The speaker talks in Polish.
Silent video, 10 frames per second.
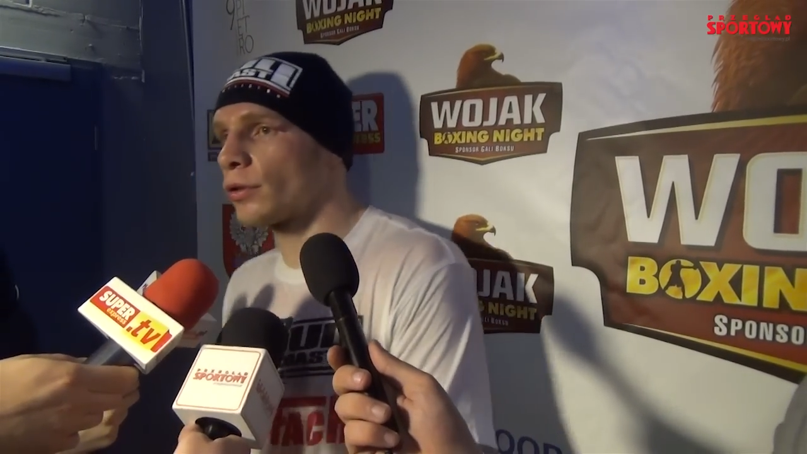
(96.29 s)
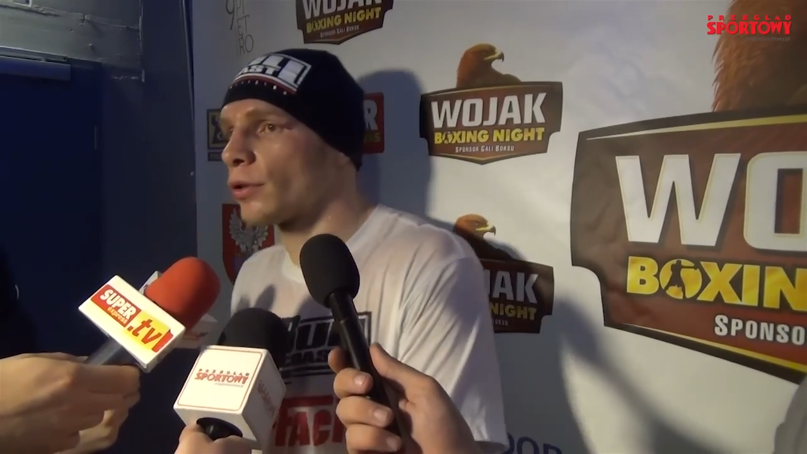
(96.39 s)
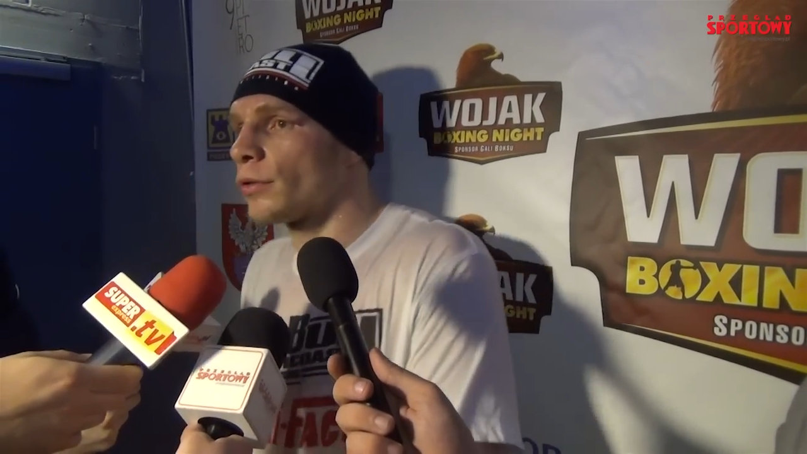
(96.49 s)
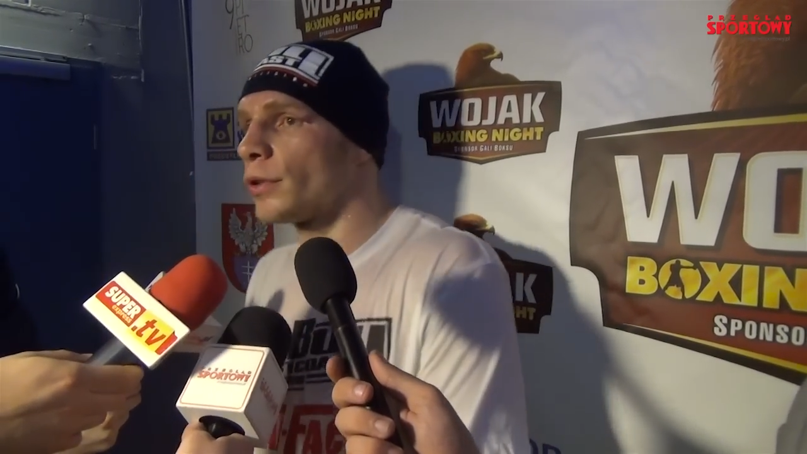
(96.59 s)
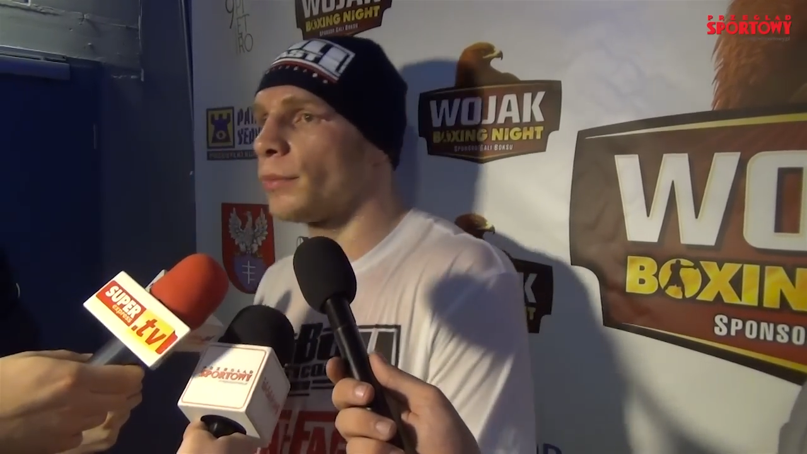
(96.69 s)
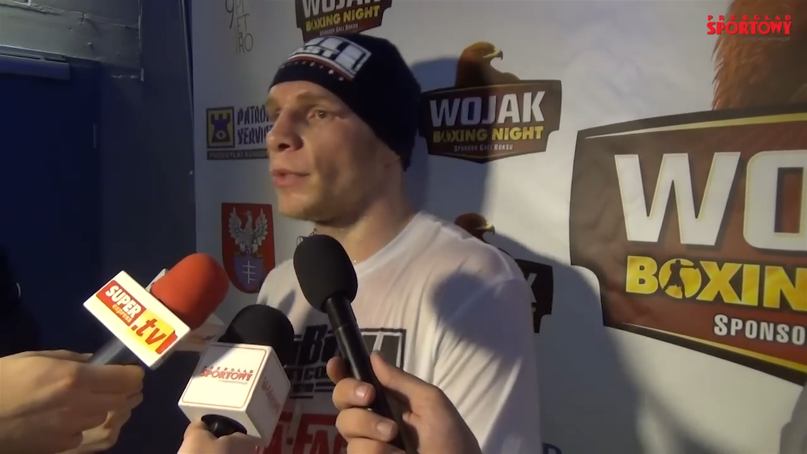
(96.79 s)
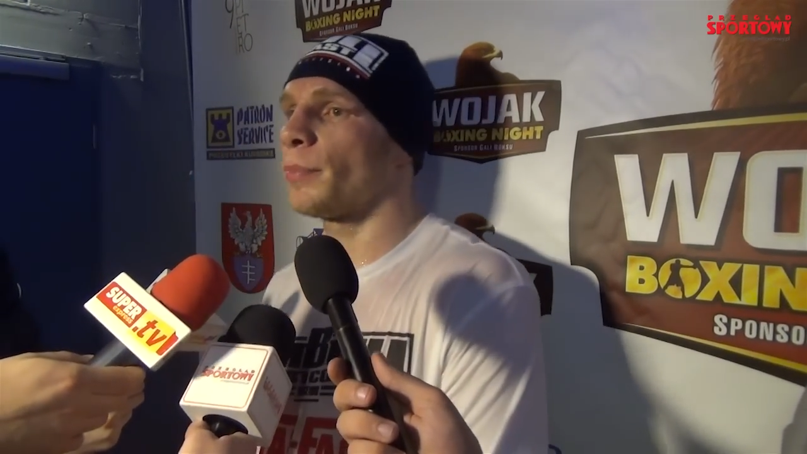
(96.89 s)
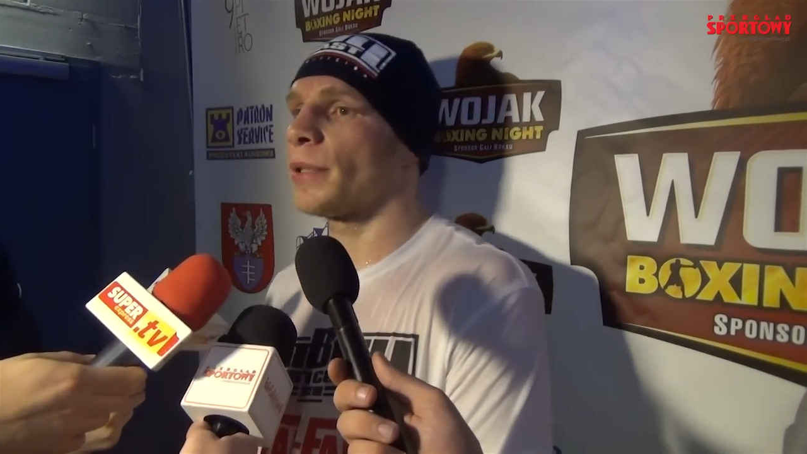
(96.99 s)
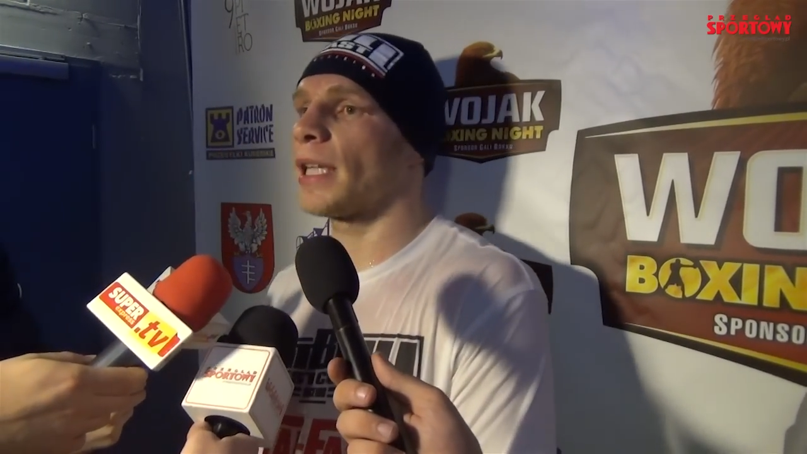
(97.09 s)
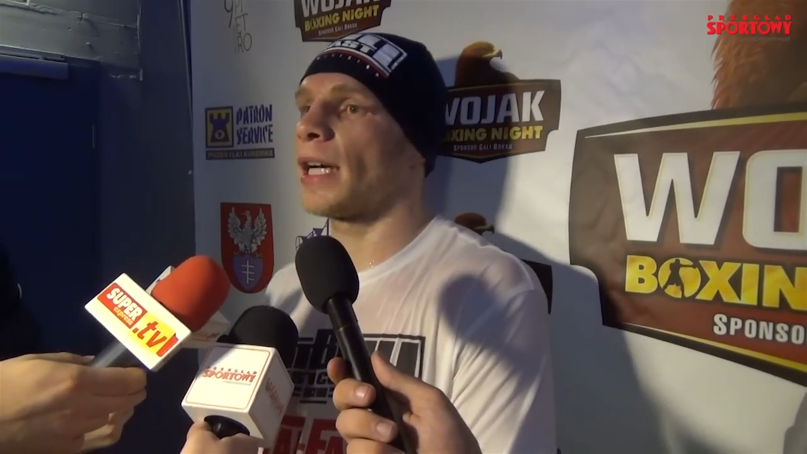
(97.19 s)
to nie mnie
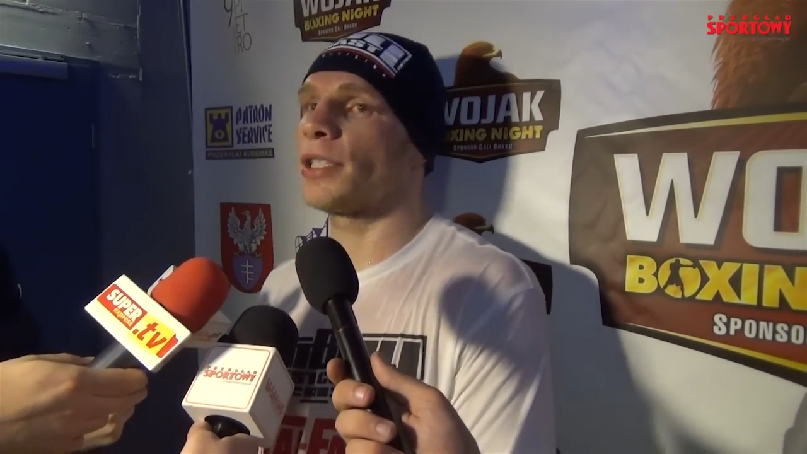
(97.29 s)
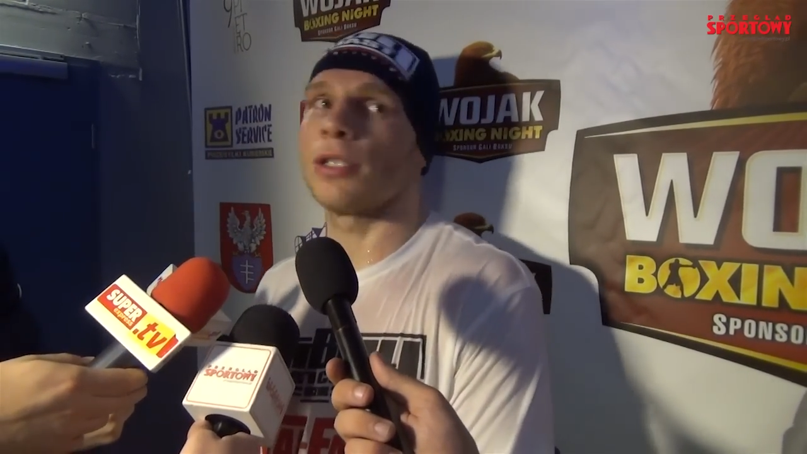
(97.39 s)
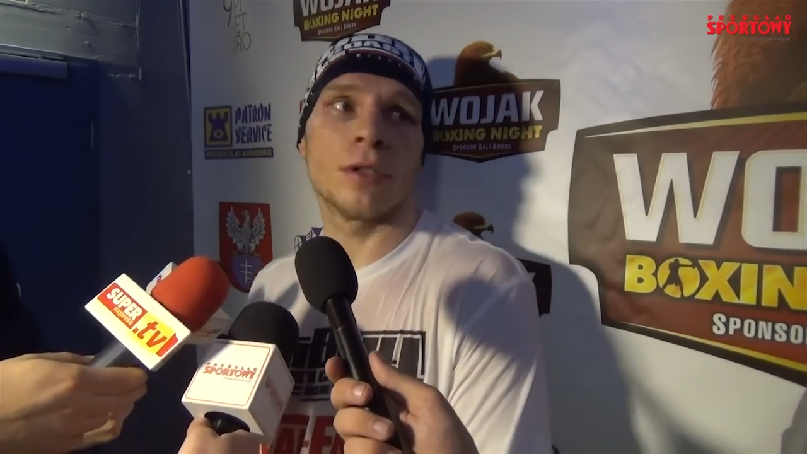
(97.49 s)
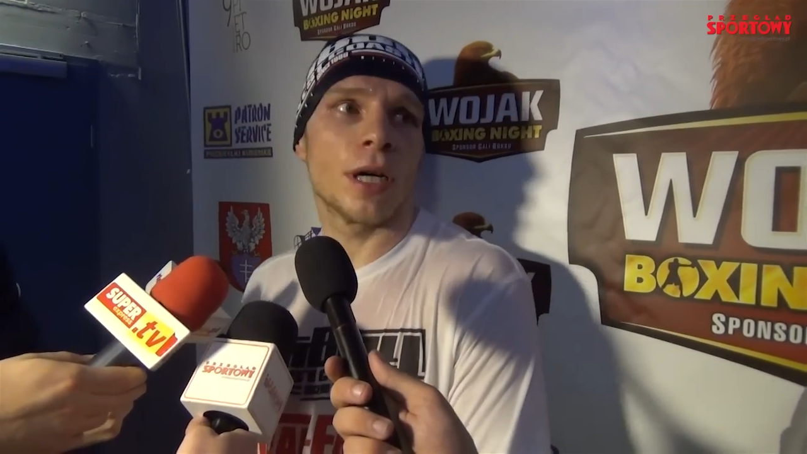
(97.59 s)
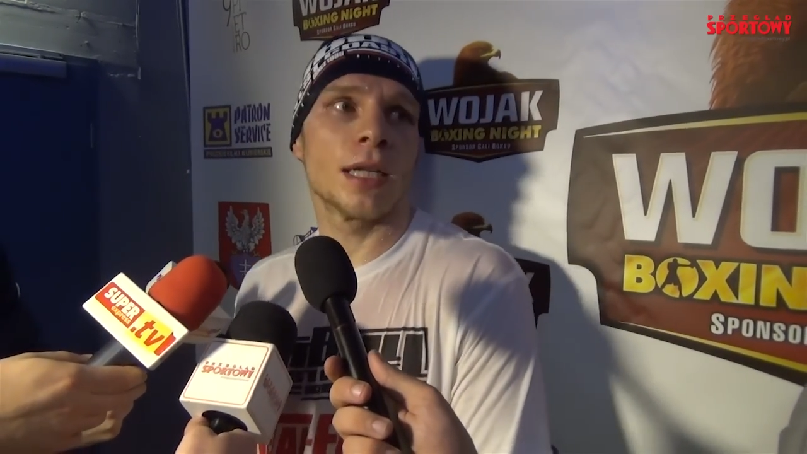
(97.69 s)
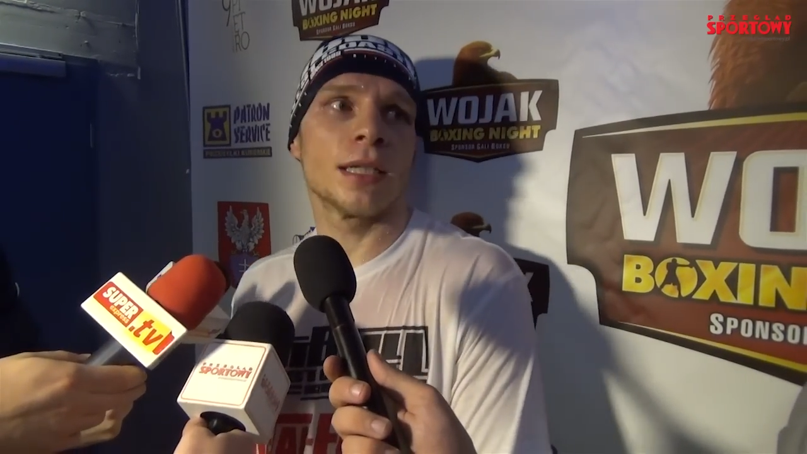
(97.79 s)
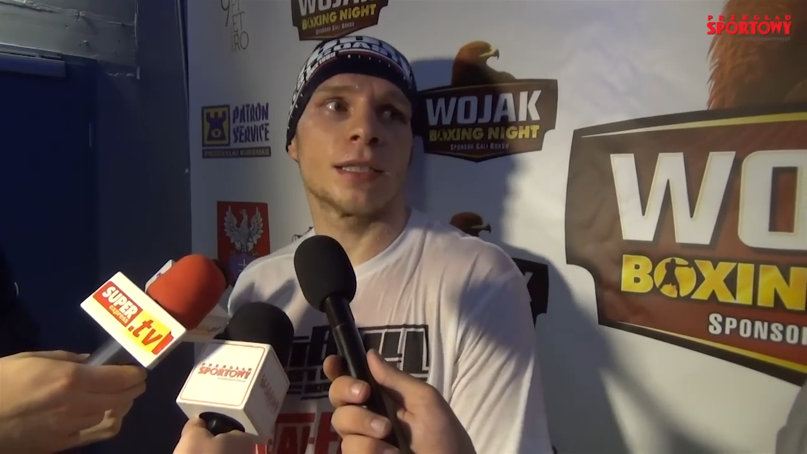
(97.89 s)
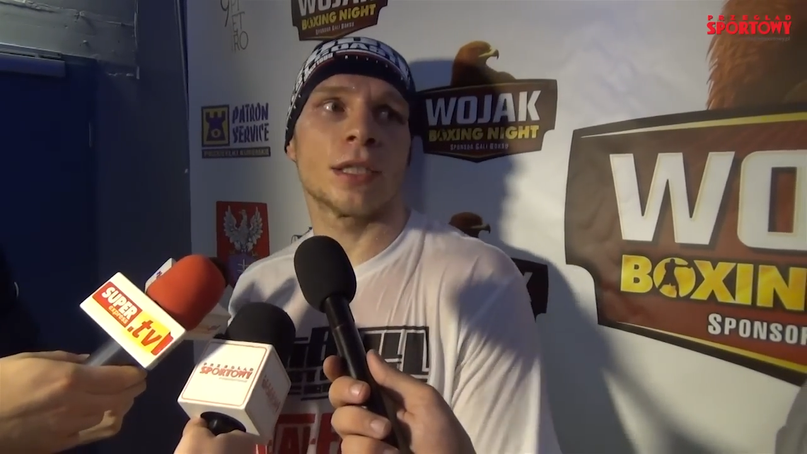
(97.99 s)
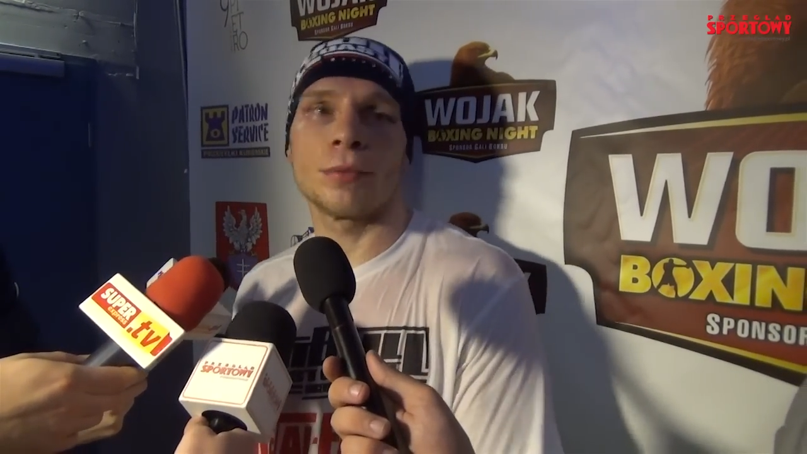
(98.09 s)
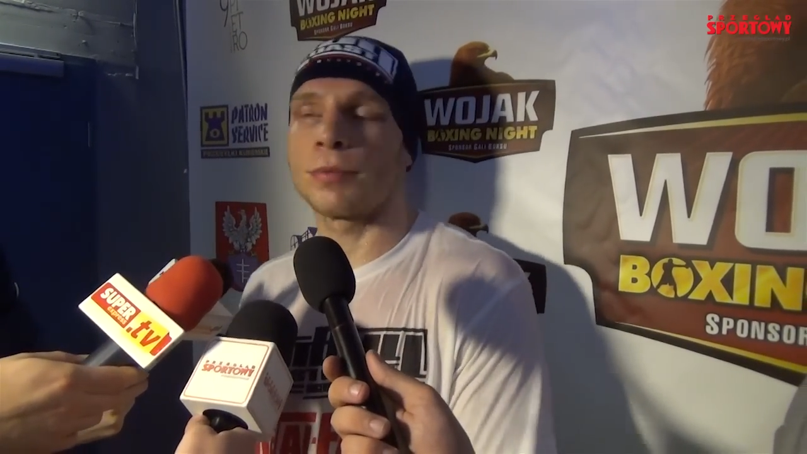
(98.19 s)
pytajcie, no ale
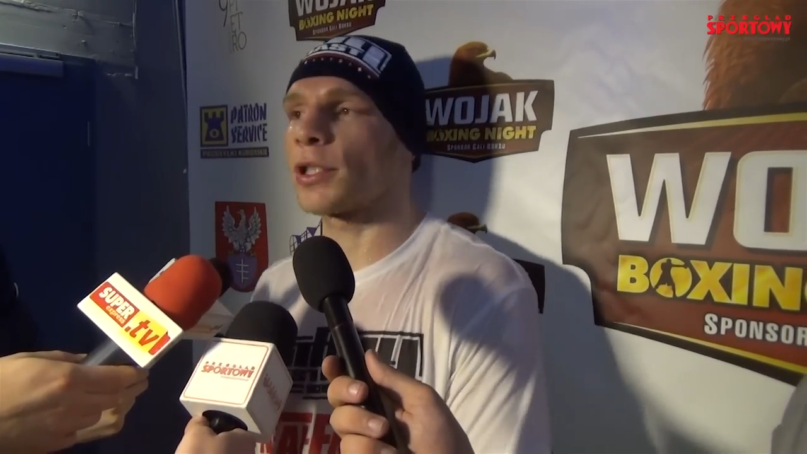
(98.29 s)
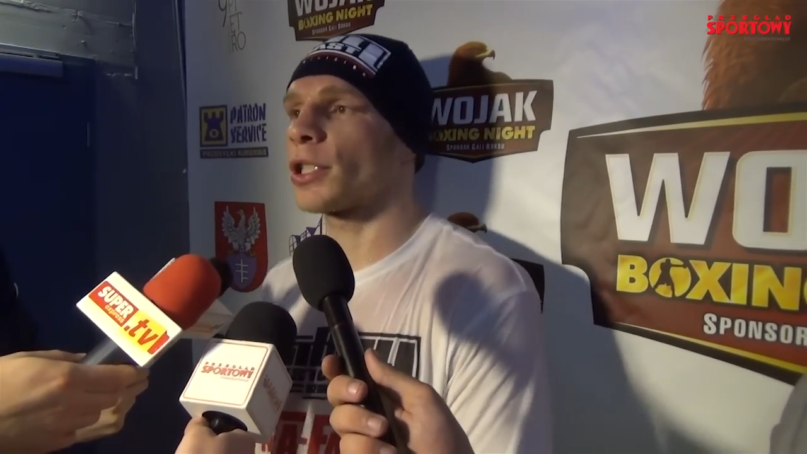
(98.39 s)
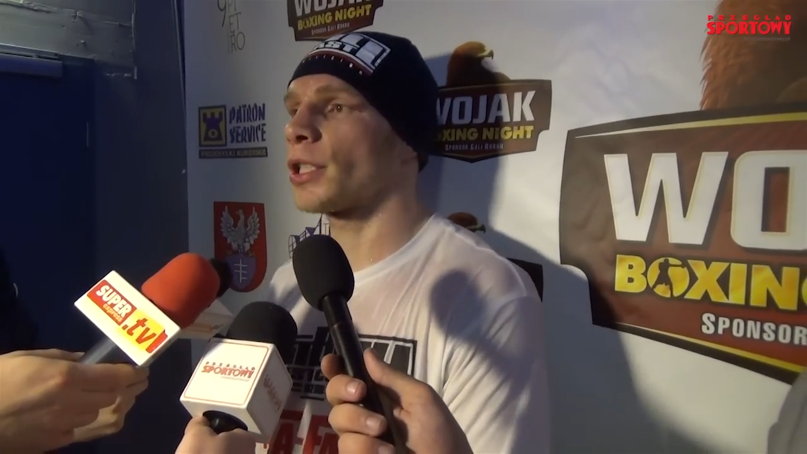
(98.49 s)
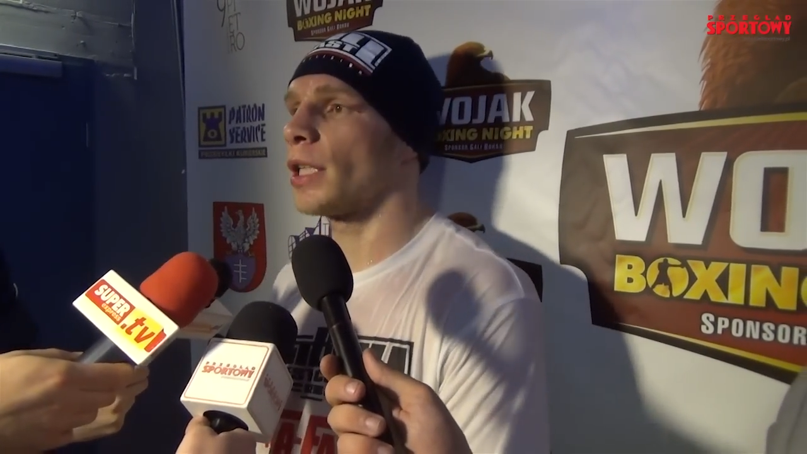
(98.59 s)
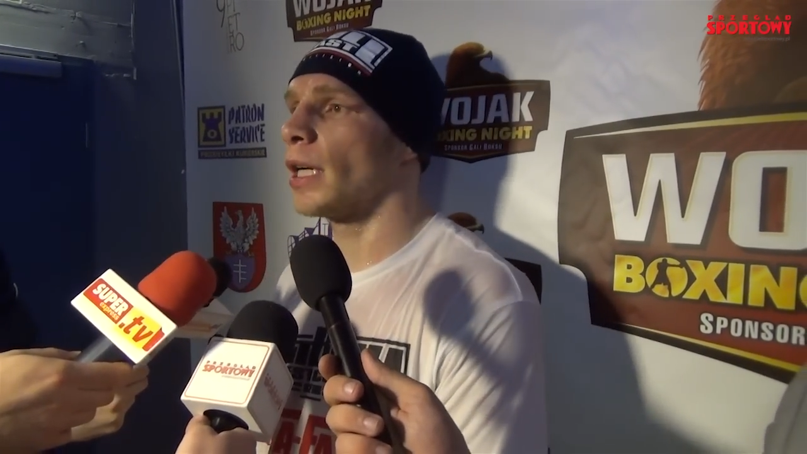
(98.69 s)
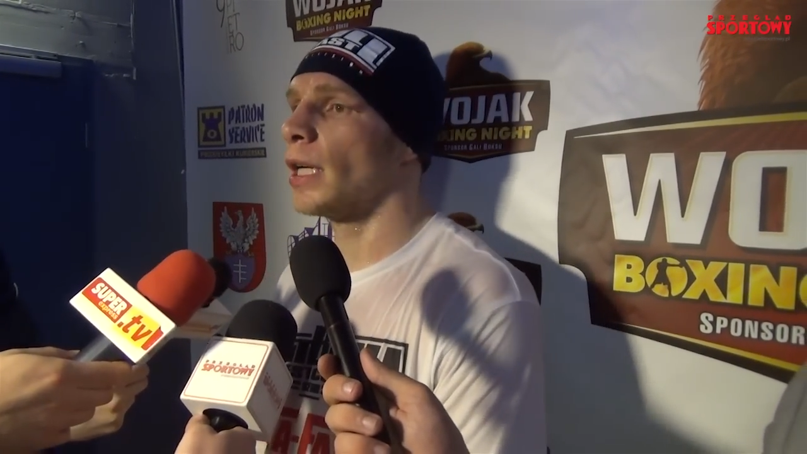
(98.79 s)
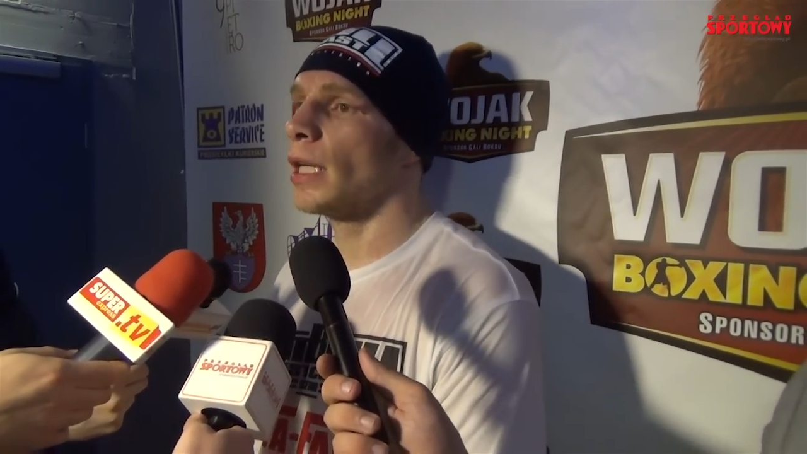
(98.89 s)
jesteśmy przecież na